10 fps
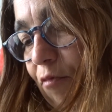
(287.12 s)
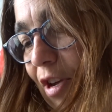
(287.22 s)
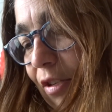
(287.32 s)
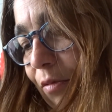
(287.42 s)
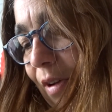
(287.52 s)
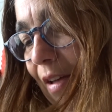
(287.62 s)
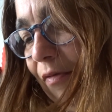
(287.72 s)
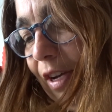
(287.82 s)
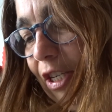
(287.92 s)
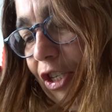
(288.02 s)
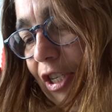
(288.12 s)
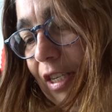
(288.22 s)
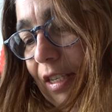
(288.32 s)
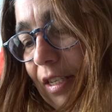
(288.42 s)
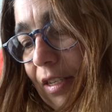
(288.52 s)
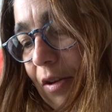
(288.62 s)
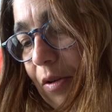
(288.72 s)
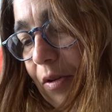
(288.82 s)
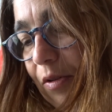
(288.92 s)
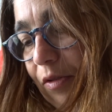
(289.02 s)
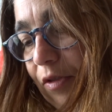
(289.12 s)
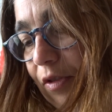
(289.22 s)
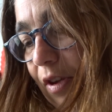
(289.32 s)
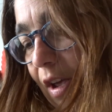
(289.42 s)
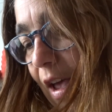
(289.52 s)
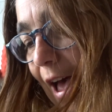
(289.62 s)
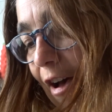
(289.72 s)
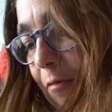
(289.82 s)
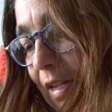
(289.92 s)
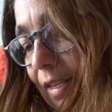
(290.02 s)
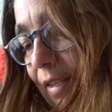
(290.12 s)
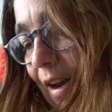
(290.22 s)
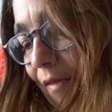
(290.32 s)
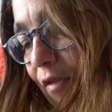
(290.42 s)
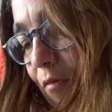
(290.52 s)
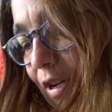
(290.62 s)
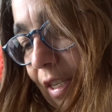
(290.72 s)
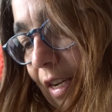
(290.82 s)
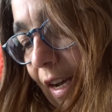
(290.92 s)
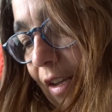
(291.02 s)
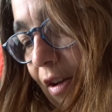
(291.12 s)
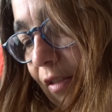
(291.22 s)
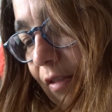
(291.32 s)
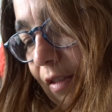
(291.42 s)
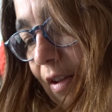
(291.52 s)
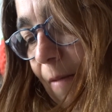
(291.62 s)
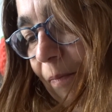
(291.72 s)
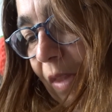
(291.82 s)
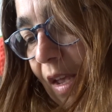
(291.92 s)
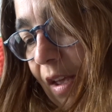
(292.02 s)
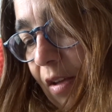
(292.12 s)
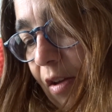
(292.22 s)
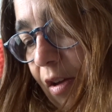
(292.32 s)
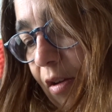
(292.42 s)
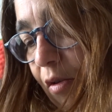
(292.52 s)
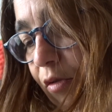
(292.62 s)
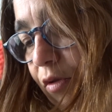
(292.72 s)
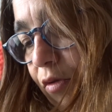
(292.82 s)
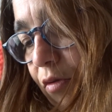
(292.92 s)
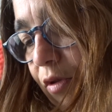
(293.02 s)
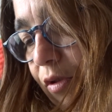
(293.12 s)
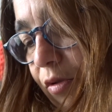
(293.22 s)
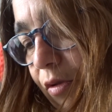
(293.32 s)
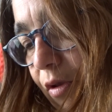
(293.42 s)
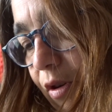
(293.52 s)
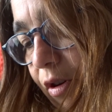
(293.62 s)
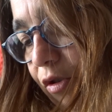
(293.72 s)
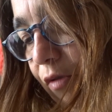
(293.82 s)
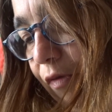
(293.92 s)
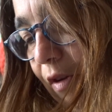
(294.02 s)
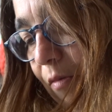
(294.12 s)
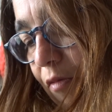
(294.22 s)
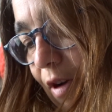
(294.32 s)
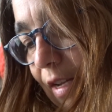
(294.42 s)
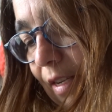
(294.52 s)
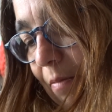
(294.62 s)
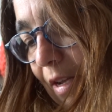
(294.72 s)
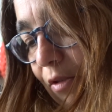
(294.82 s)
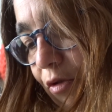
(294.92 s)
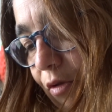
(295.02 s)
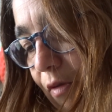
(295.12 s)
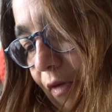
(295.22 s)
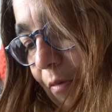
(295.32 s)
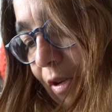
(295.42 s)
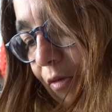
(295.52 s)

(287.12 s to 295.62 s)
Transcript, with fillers: Boisson rafraîchissante, aromatisée à la framboise et griotte, euh, haute source, sucre, jus de framboise à base de jus de framboise